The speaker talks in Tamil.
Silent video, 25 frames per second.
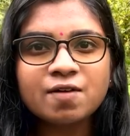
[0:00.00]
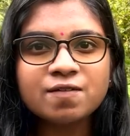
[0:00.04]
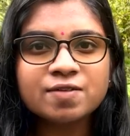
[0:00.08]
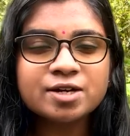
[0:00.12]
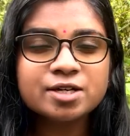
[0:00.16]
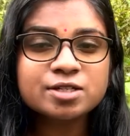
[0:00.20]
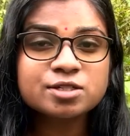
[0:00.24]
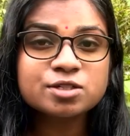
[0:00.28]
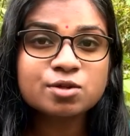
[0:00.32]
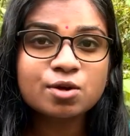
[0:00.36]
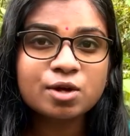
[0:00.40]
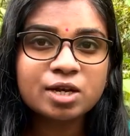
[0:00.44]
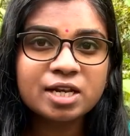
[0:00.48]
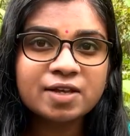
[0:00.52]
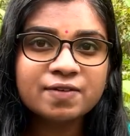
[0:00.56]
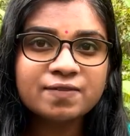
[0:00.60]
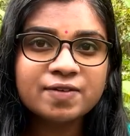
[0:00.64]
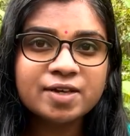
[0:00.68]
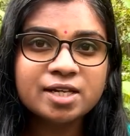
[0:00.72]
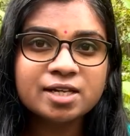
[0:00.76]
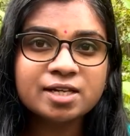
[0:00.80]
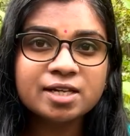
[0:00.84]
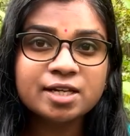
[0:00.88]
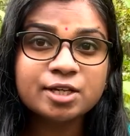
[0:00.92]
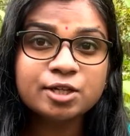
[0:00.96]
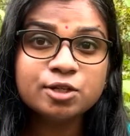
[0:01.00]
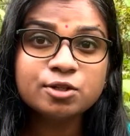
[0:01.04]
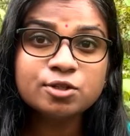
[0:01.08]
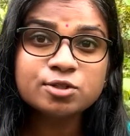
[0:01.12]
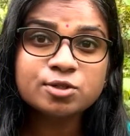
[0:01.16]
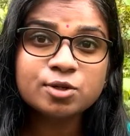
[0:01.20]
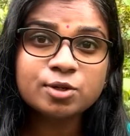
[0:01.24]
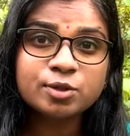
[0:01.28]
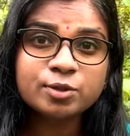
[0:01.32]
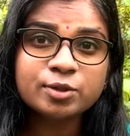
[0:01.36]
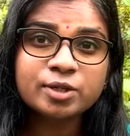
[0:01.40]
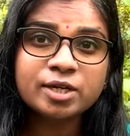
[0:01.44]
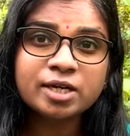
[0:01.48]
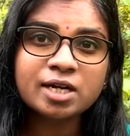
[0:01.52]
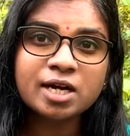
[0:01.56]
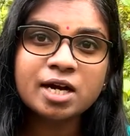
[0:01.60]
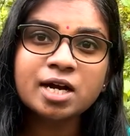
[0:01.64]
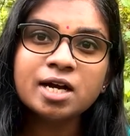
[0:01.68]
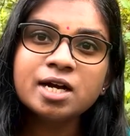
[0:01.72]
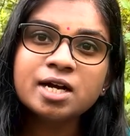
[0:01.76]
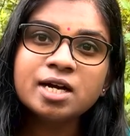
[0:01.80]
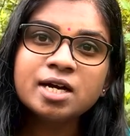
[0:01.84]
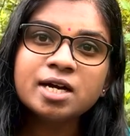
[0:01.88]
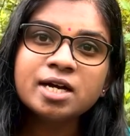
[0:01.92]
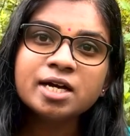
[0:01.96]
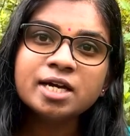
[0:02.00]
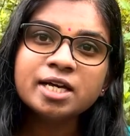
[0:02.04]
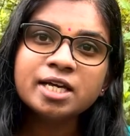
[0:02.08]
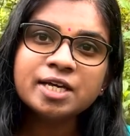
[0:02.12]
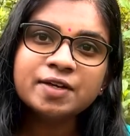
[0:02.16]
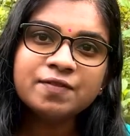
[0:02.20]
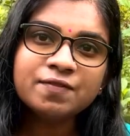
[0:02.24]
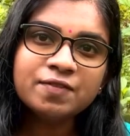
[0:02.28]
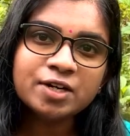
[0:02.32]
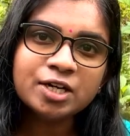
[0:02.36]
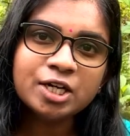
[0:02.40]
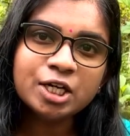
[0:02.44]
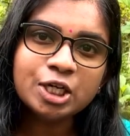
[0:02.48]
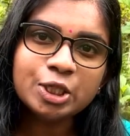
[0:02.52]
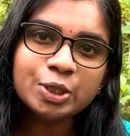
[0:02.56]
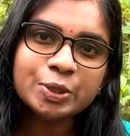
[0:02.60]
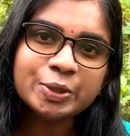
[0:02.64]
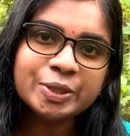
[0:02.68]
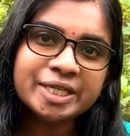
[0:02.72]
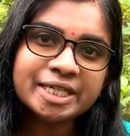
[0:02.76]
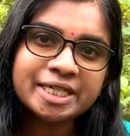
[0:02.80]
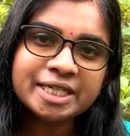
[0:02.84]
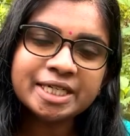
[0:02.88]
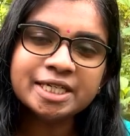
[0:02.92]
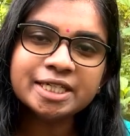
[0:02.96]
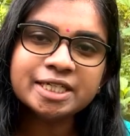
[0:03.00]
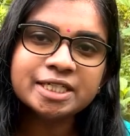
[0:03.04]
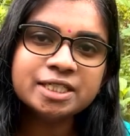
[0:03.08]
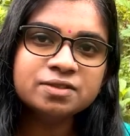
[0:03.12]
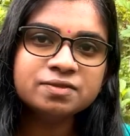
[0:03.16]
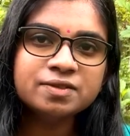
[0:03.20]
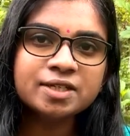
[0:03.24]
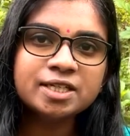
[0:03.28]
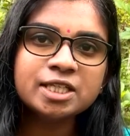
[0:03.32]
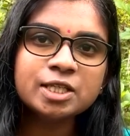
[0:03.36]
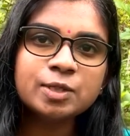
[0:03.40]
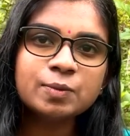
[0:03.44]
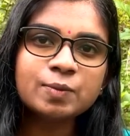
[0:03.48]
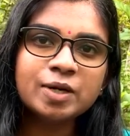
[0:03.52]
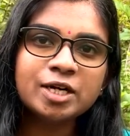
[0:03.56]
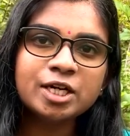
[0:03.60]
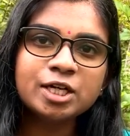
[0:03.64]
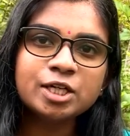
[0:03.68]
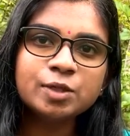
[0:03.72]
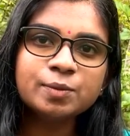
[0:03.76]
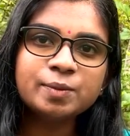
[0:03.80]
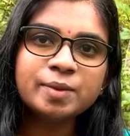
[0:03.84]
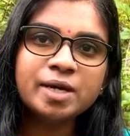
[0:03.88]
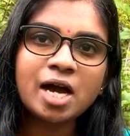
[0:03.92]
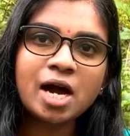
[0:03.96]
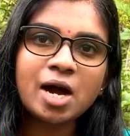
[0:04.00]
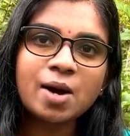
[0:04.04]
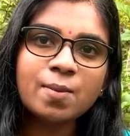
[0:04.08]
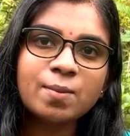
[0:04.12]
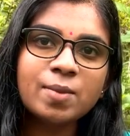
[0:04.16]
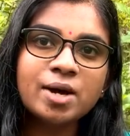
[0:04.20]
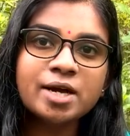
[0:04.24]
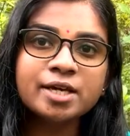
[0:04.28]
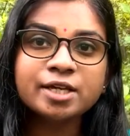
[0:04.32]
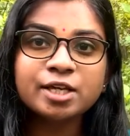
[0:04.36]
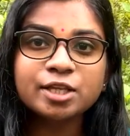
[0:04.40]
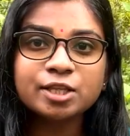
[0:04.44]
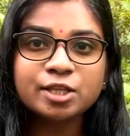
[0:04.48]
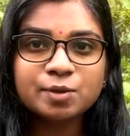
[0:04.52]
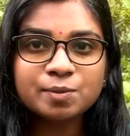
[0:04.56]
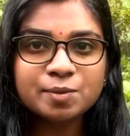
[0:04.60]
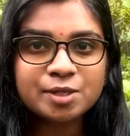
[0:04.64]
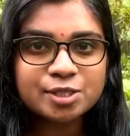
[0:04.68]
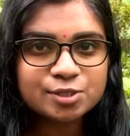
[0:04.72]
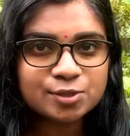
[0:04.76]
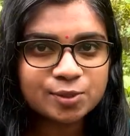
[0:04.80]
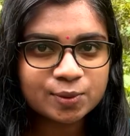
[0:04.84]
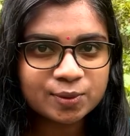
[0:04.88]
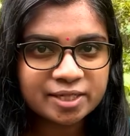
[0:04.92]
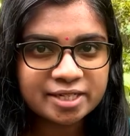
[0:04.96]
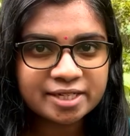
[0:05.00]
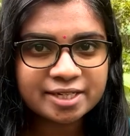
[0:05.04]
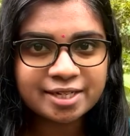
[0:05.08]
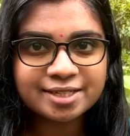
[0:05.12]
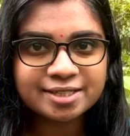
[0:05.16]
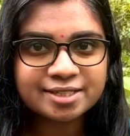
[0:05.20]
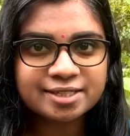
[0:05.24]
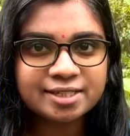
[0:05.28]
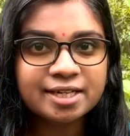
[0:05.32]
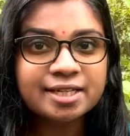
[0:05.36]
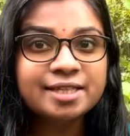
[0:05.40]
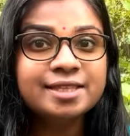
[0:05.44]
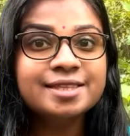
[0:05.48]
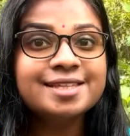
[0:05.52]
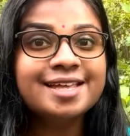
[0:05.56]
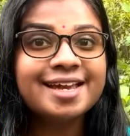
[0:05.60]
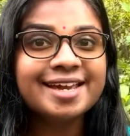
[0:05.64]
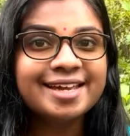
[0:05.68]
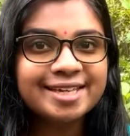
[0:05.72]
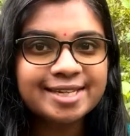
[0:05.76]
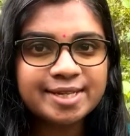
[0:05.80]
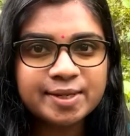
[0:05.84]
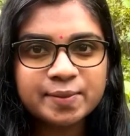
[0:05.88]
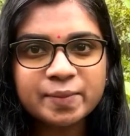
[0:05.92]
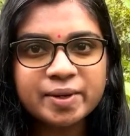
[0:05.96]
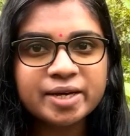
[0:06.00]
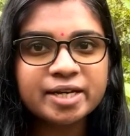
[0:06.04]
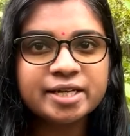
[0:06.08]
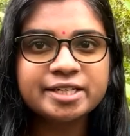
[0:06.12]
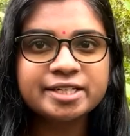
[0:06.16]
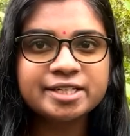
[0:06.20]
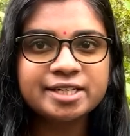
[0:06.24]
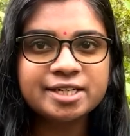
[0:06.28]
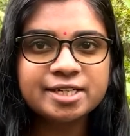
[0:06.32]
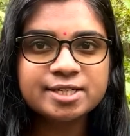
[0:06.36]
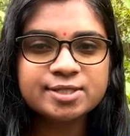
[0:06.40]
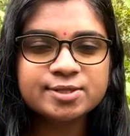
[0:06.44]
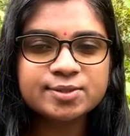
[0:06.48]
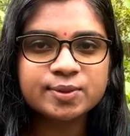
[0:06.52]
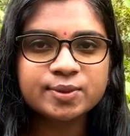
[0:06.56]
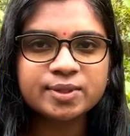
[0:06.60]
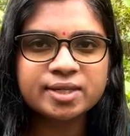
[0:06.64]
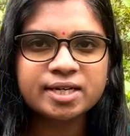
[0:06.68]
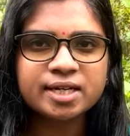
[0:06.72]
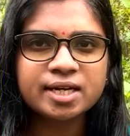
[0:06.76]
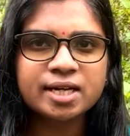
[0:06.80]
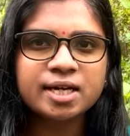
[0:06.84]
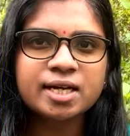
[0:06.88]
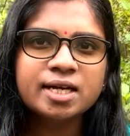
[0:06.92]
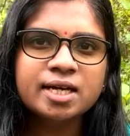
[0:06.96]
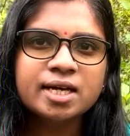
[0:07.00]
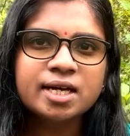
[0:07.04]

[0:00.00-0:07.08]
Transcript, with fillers: அவங்க சொல்லவே இல்லை இன்னும் சொல்லணும்னாக்கா இவங்களுடைய ஏழு வயது மகளுமே அம்மா எதையுமே சொல்லிடாதீங்க தைரியமாக இருங்கன்னு சொல்கிறாங்க